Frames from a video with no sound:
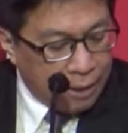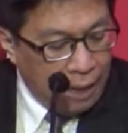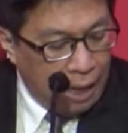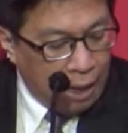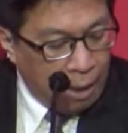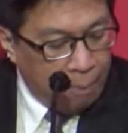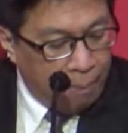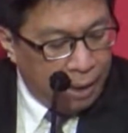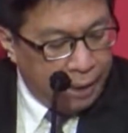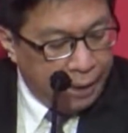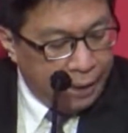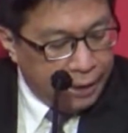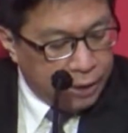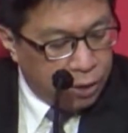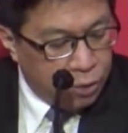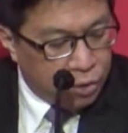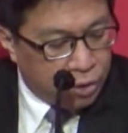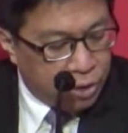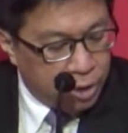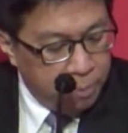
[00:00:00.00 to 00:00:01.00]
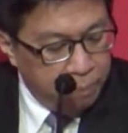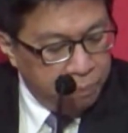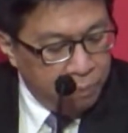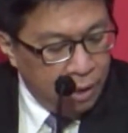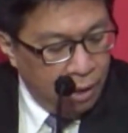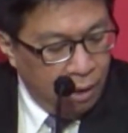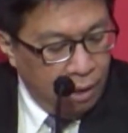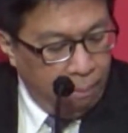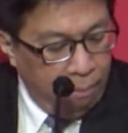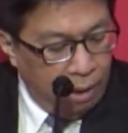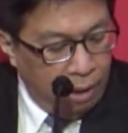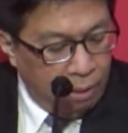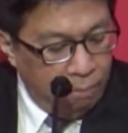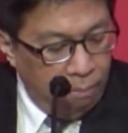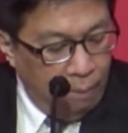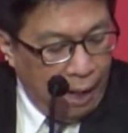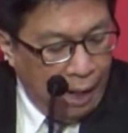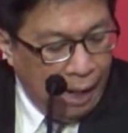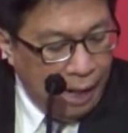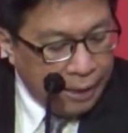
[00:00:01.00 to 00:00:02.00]
kepada Yesus,
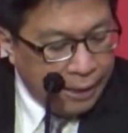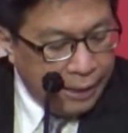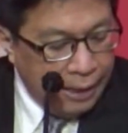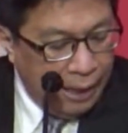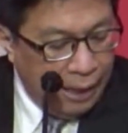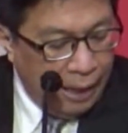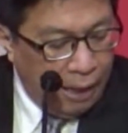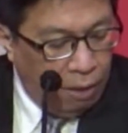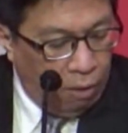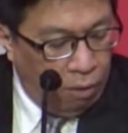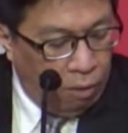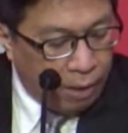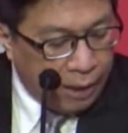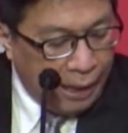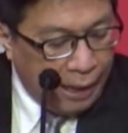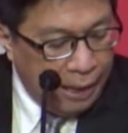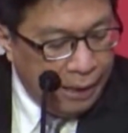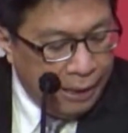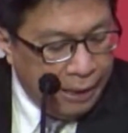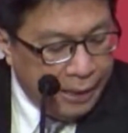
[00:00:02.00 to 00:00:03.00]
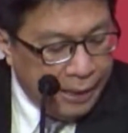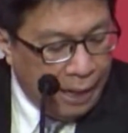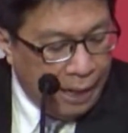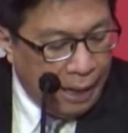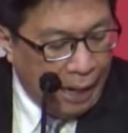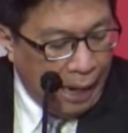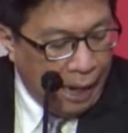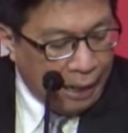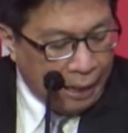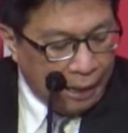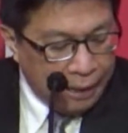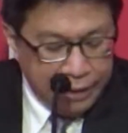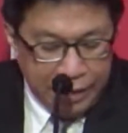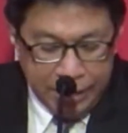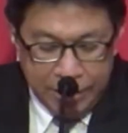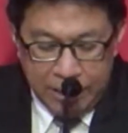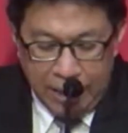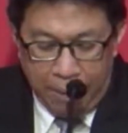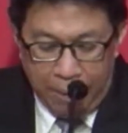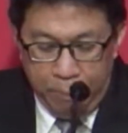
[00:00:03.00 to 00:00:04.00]
"Berbahagialah orang yang akan
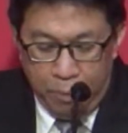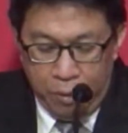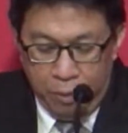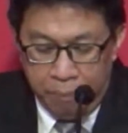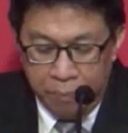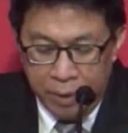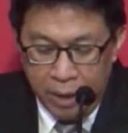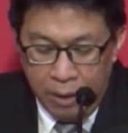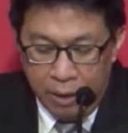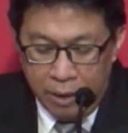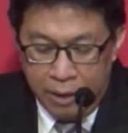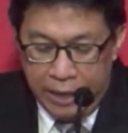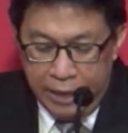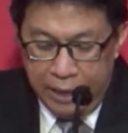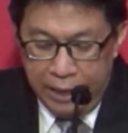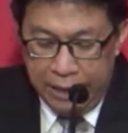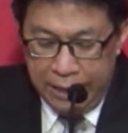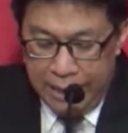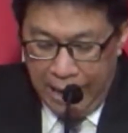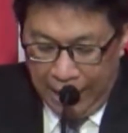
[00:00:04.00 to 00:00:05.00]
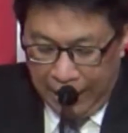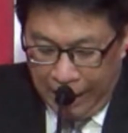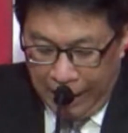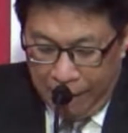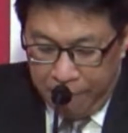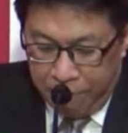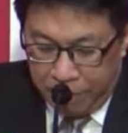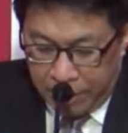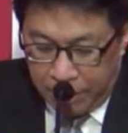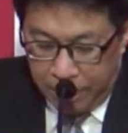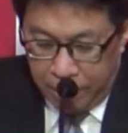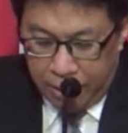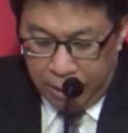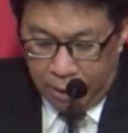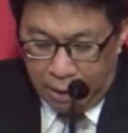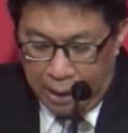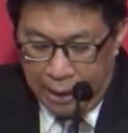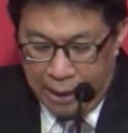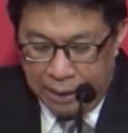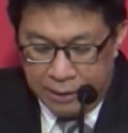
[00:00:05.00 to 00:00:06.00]
dijamu di dalam
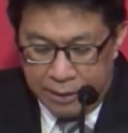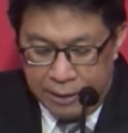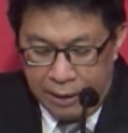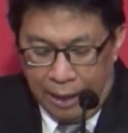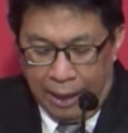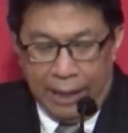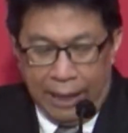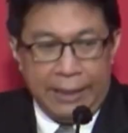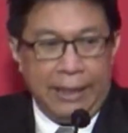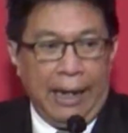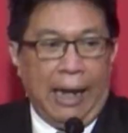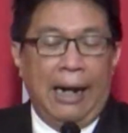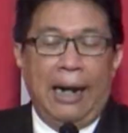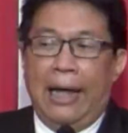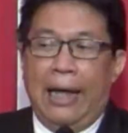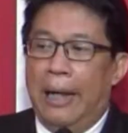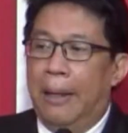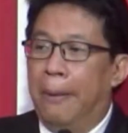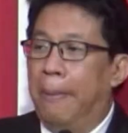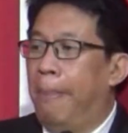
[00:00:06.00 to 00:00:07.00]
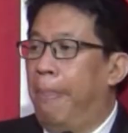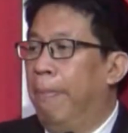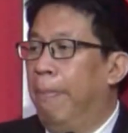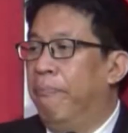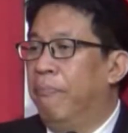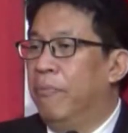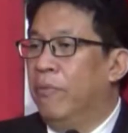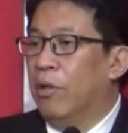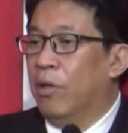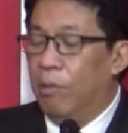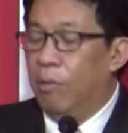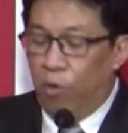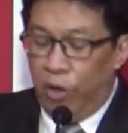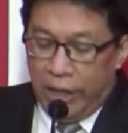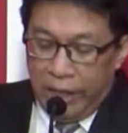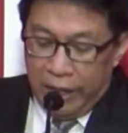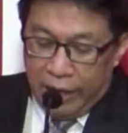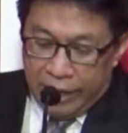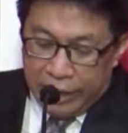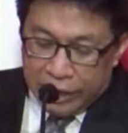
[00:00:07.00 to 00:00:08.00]
kerajaan Allah."
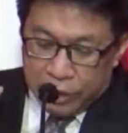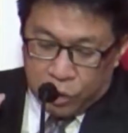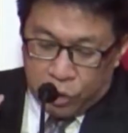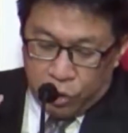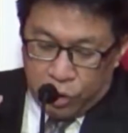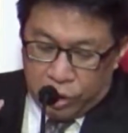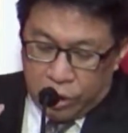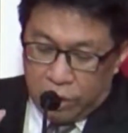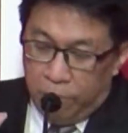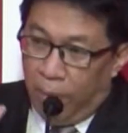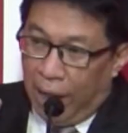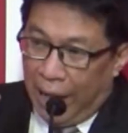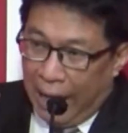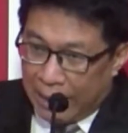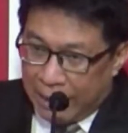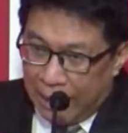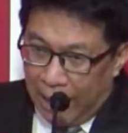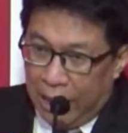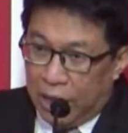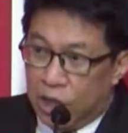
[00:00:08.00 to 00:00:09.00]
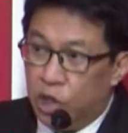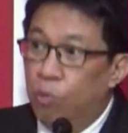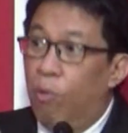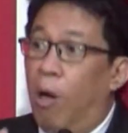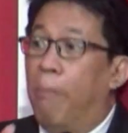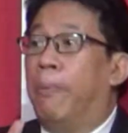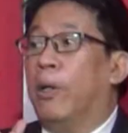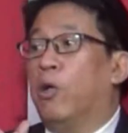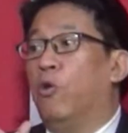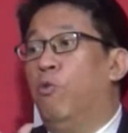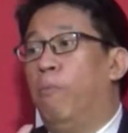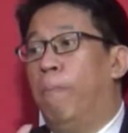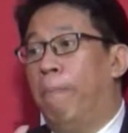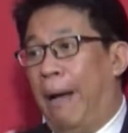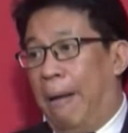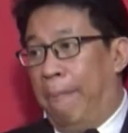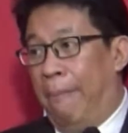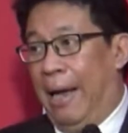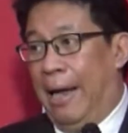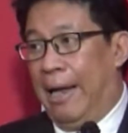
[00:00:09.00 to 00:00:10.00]
Kemudian Yesus mengatakan sebuah
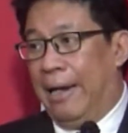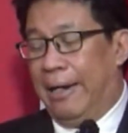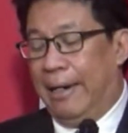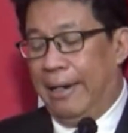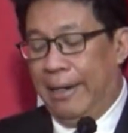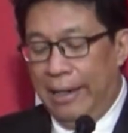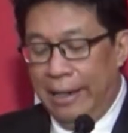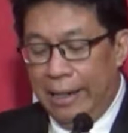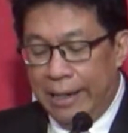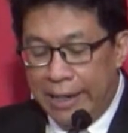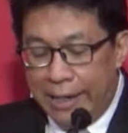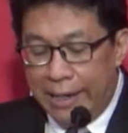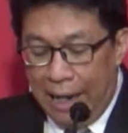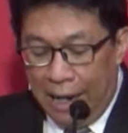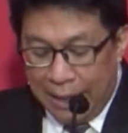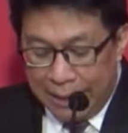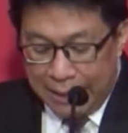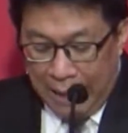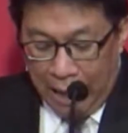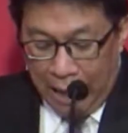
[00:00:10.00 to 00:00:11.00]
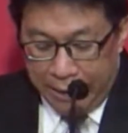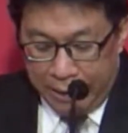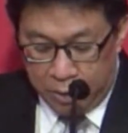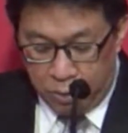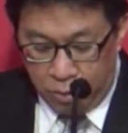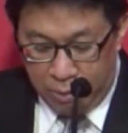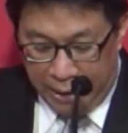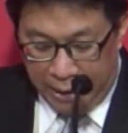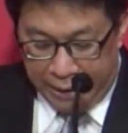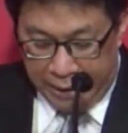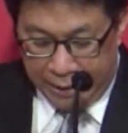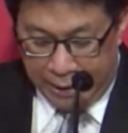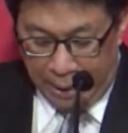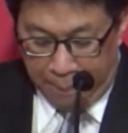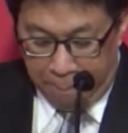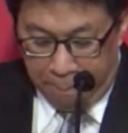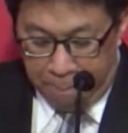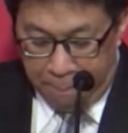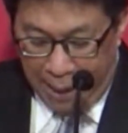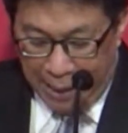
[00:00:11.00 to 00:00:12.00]
perumpamaan yang tadi sudah kita
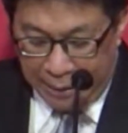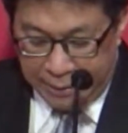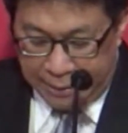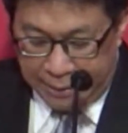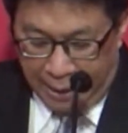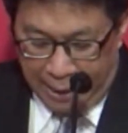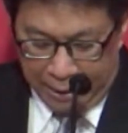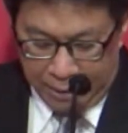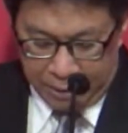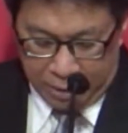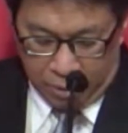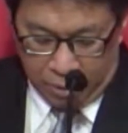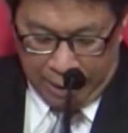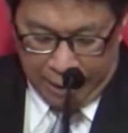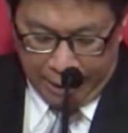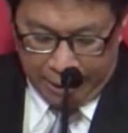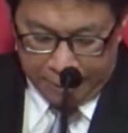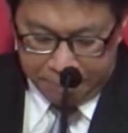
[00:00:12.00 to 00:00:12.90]
baca, Saudara.